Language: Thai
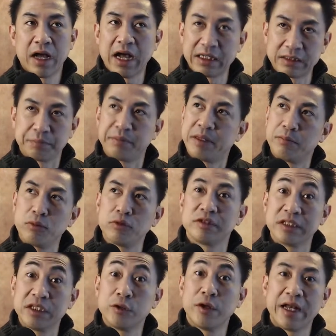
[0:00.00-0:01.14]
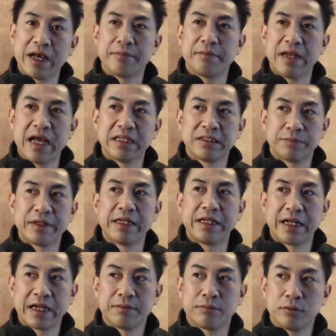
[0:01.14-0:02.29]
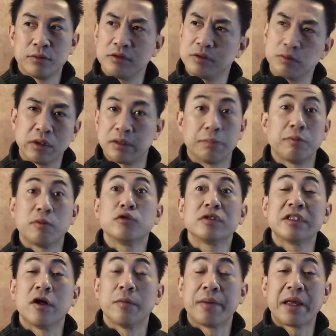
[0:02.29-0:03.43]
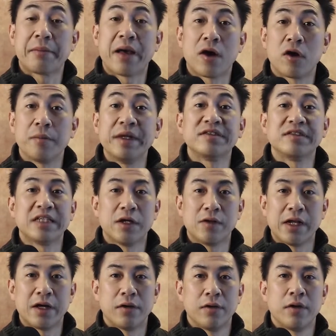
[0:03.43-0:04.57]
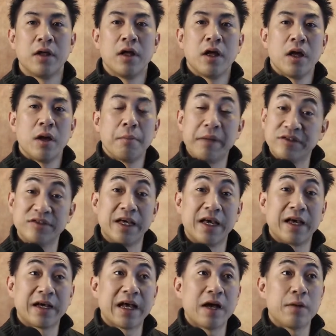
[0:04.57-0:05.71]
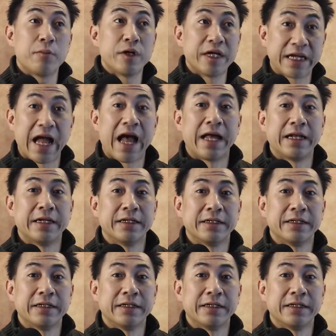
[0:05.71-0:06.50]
อาจจะเป็นผู้ซื้อด้วยนะครับ น่าจะเป็นอย่างนั้นผู้แต่ผู้ซื้อของเพย์พาเขาไม่เสียอยู่แล้ว ไม่เสียค่าบริการ